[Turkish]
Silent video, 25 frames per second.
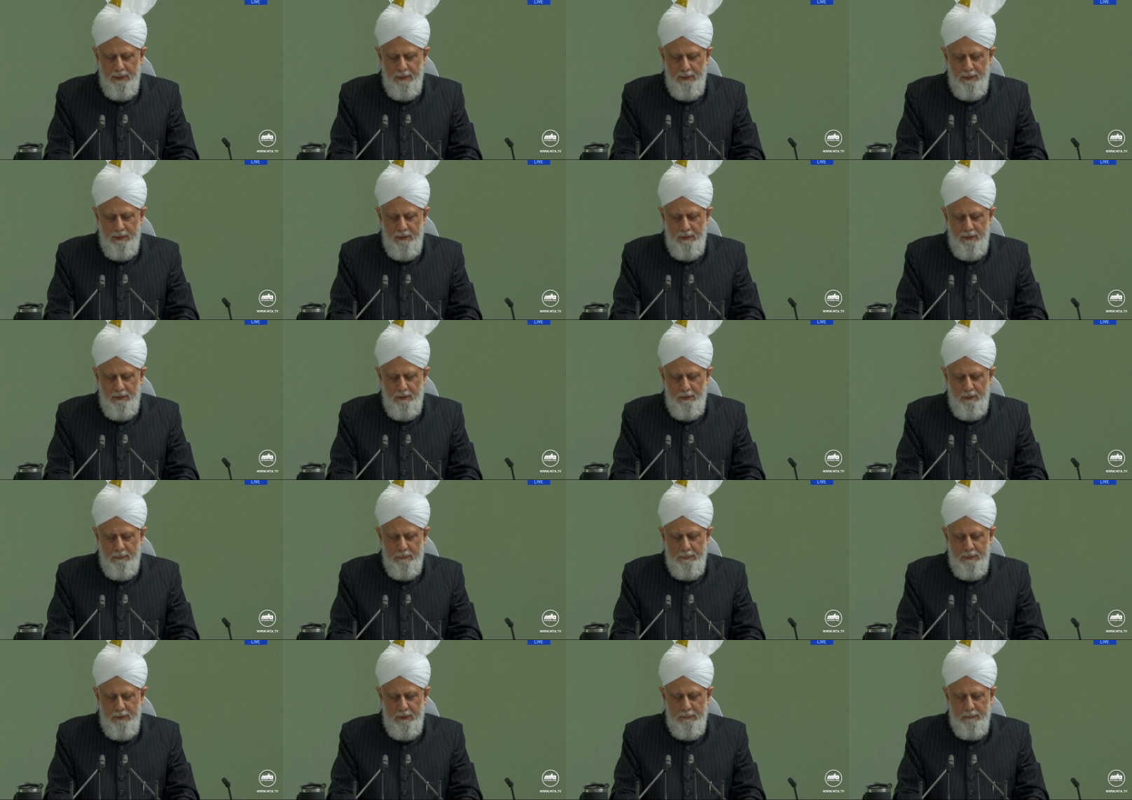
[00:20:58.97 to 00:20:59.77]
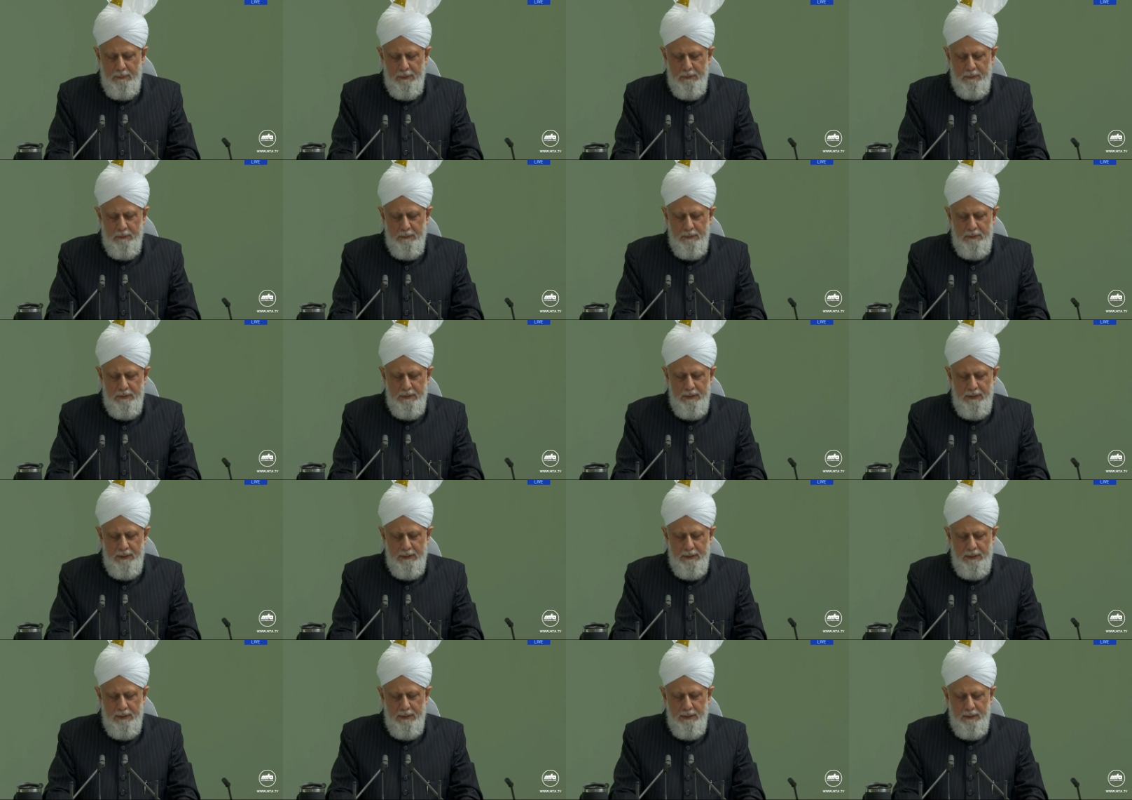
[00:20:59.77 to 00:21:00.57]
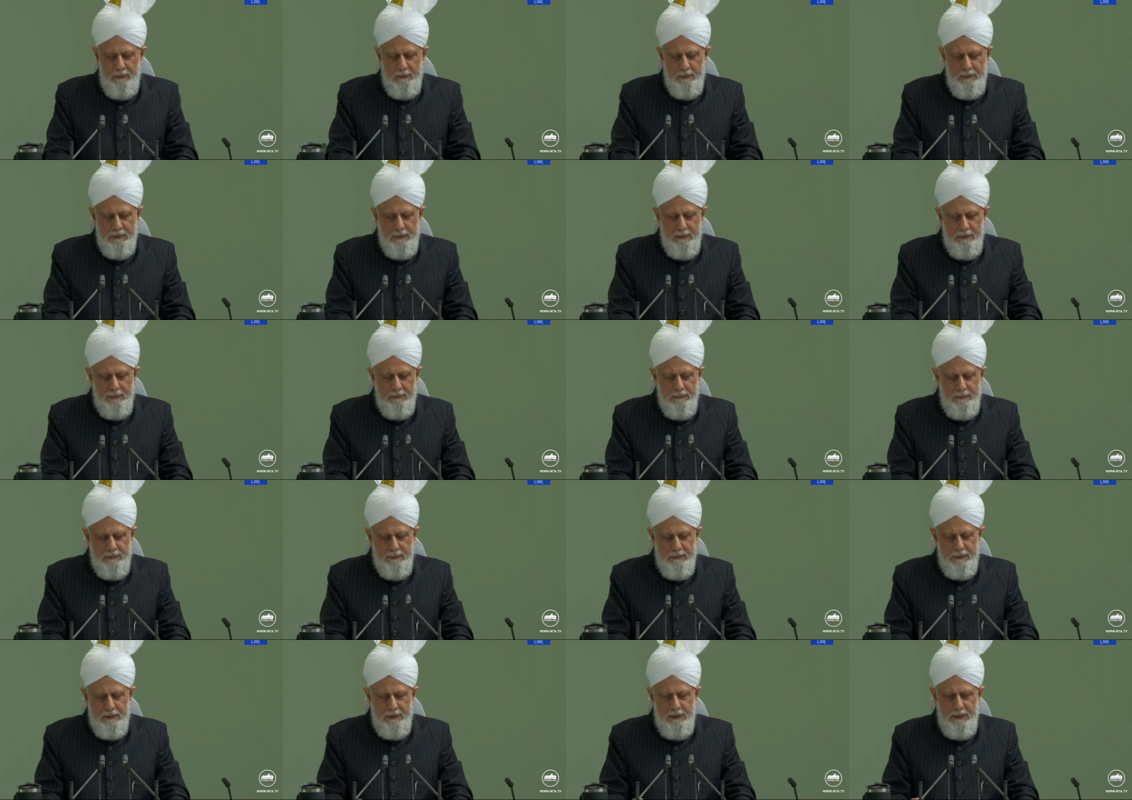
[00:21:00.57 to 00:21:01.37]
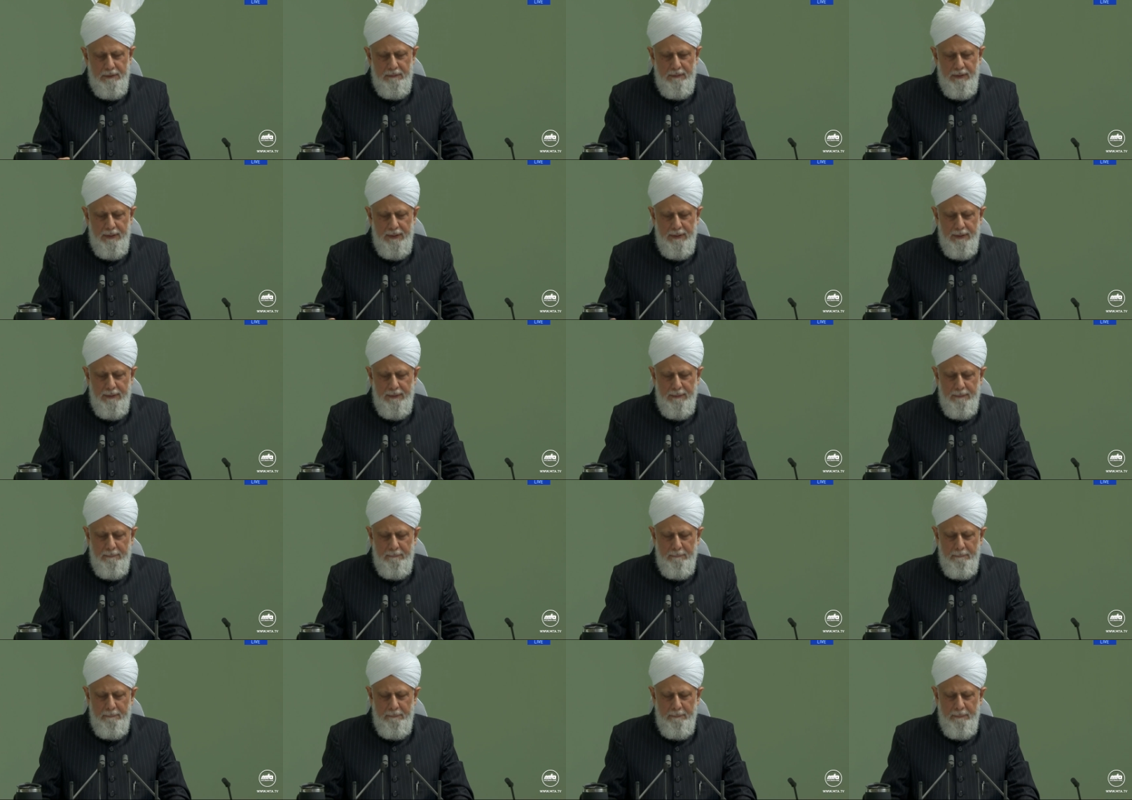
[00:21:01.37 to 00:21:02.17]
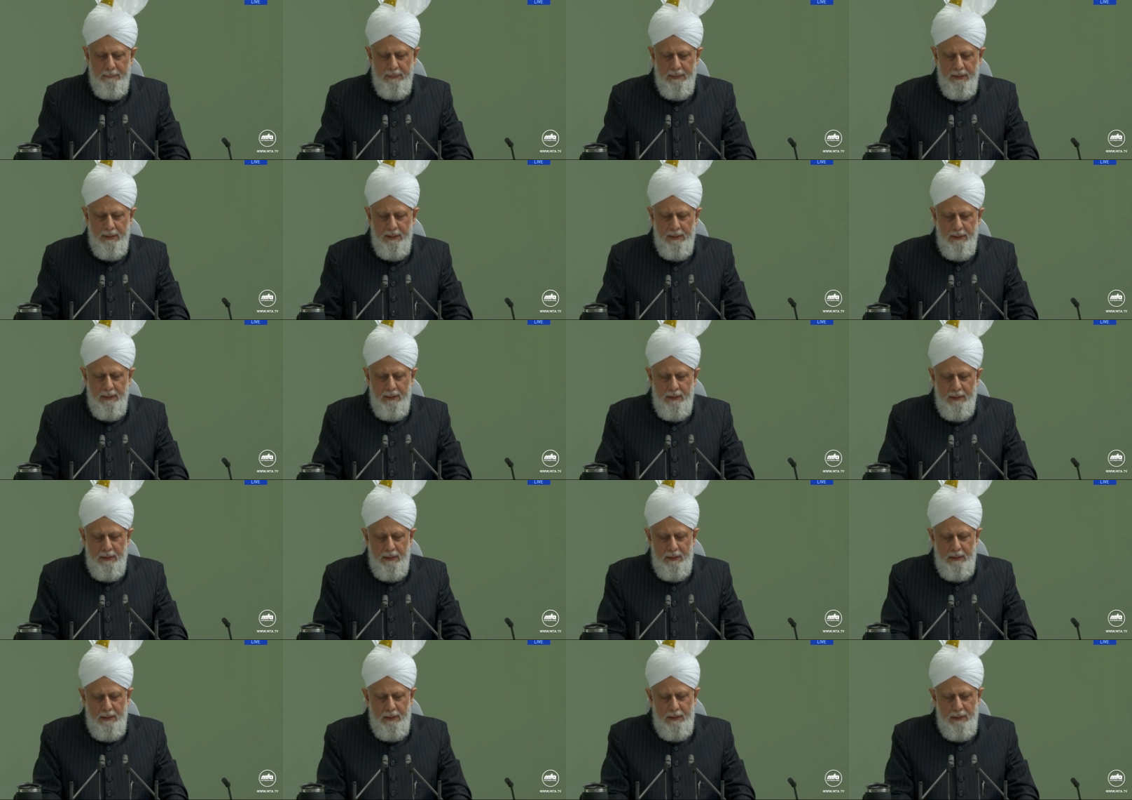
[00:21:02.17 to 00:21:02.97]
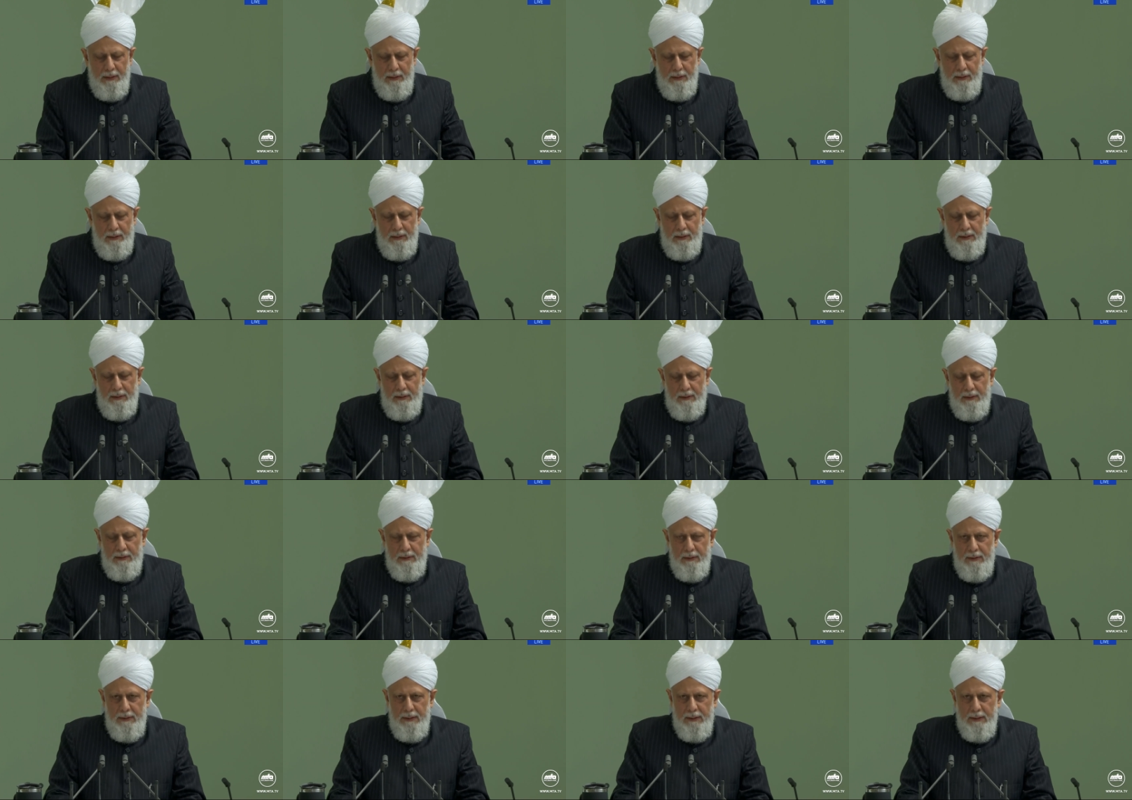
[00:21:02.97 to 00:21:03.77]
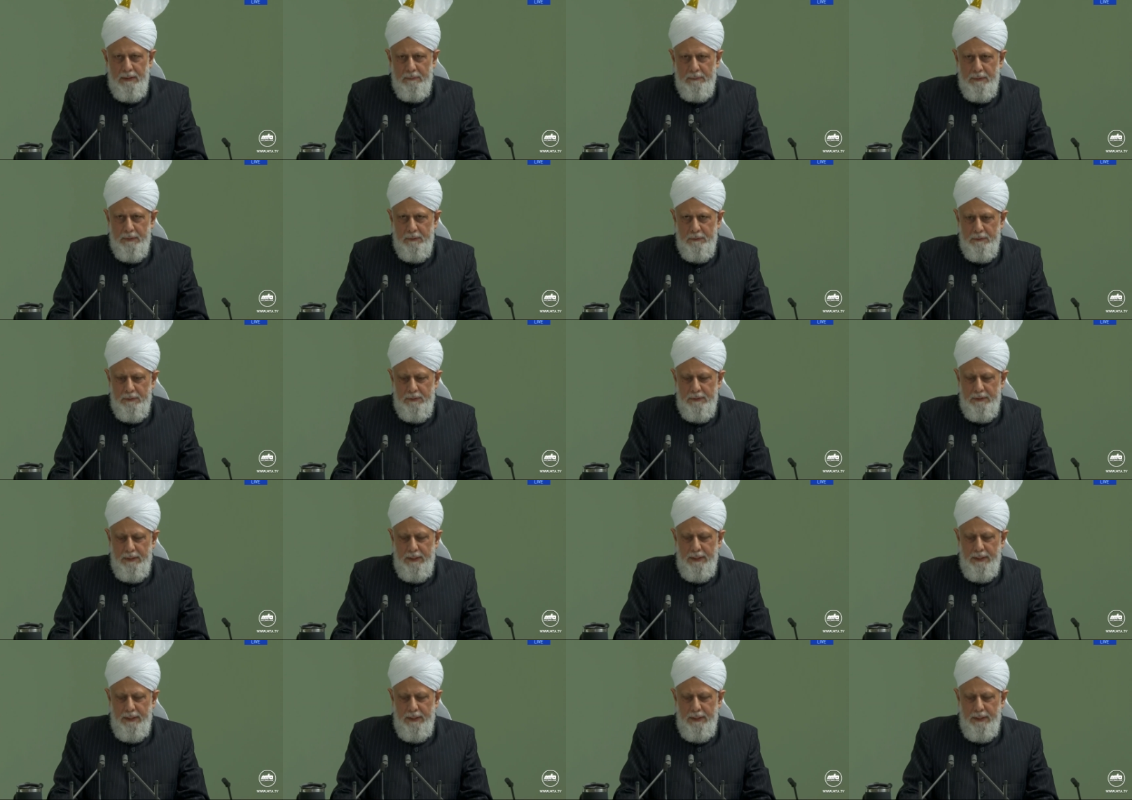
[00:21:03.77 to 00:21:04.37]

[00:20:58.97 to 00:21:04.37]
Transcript: kuşatmayı bırakarak geri döndüler. Benü Nezir'e geldiler.